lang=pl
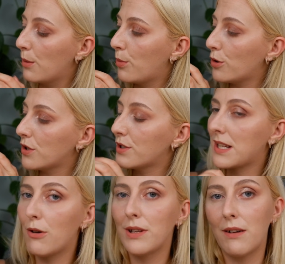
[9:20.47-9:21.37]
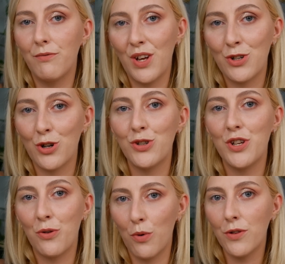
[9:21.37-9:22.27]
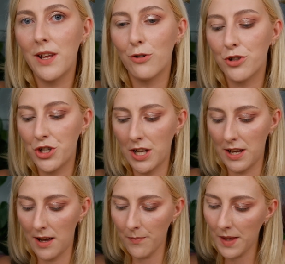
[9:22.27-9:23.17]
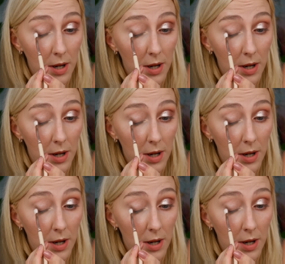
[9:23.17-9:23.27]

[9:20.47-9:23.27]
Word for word: bo zostały nam w większości chłodne odcienie.